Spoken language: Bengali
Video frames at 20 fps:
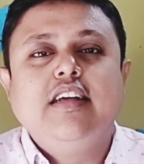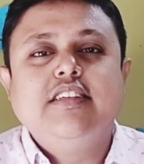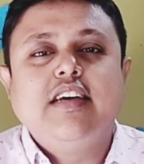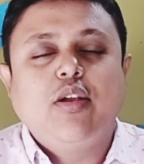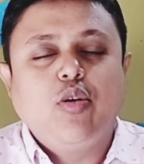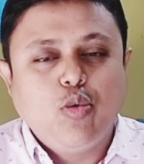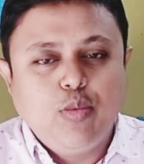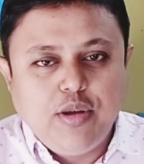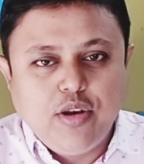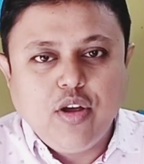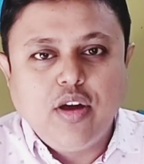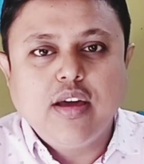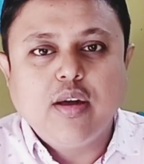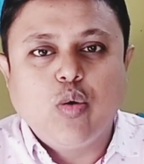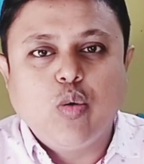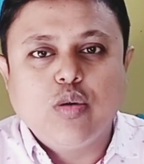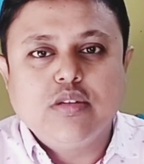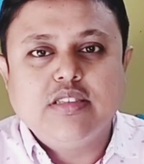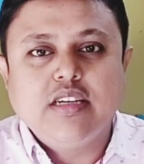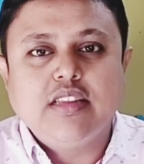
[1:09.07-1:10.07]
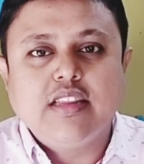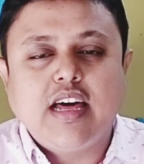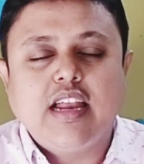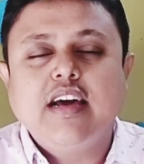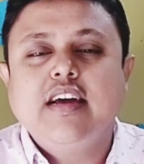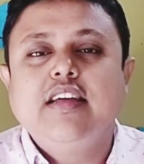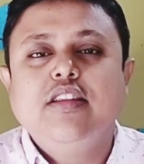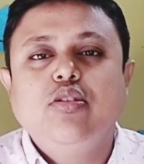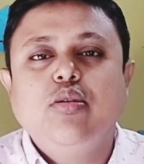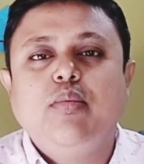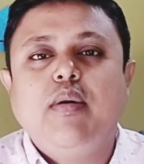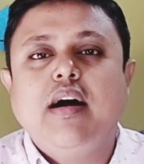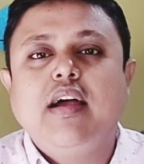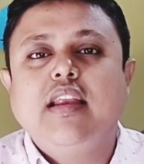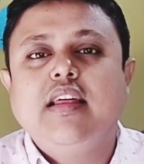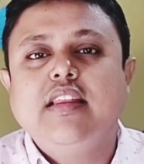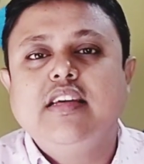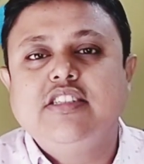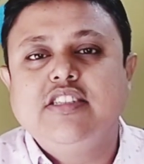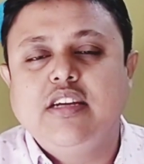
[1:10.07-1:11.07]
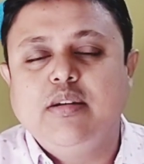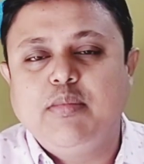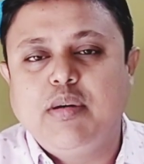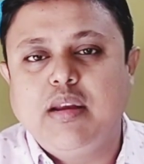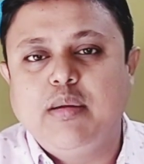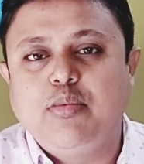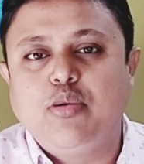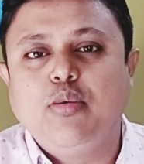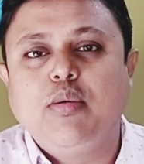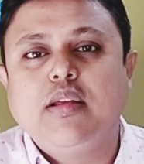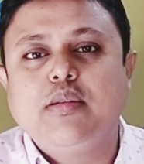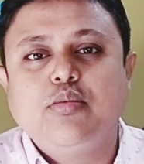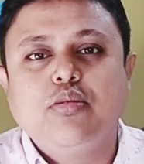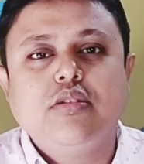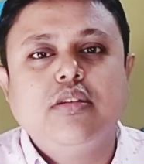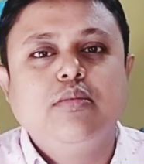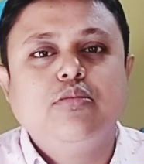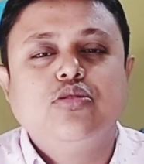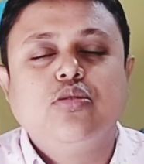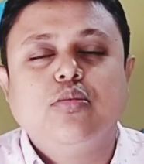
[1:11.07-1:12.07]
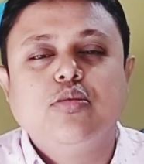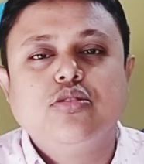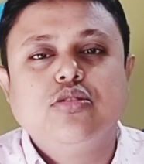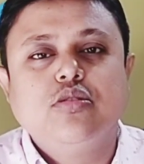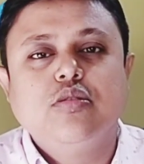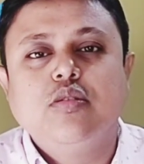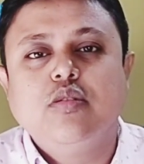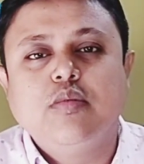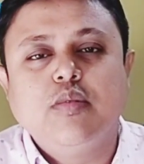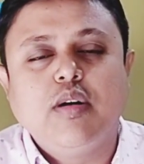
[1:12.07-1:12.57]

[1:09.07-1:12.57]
যারা অভিনয় করছেন তারা কিন্তু বাংলাদেশের মানে প্রভাত প্রতিম সমস্ত